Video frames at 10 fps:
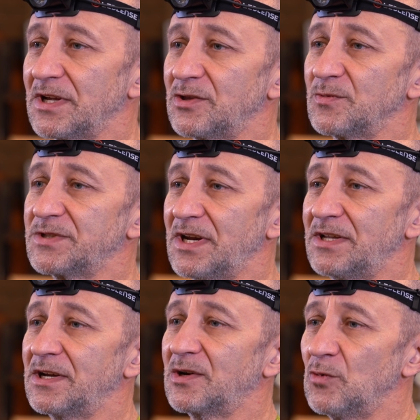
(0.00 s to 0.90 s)
на одном
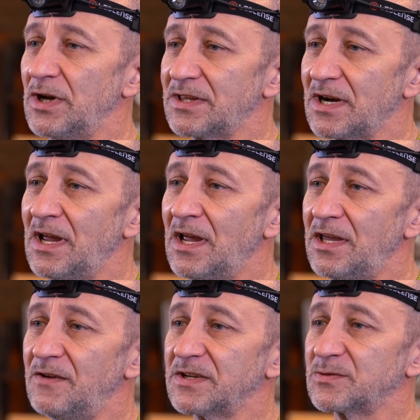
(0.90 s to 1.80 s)
заряде аккумулятора
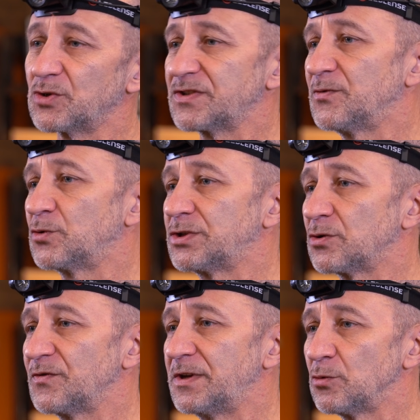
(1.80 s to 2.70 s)
и возможность
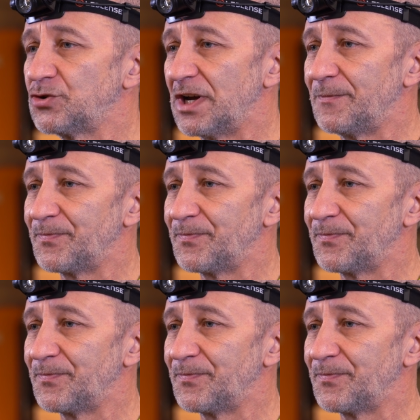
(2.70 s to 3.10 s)
фокусировки луча.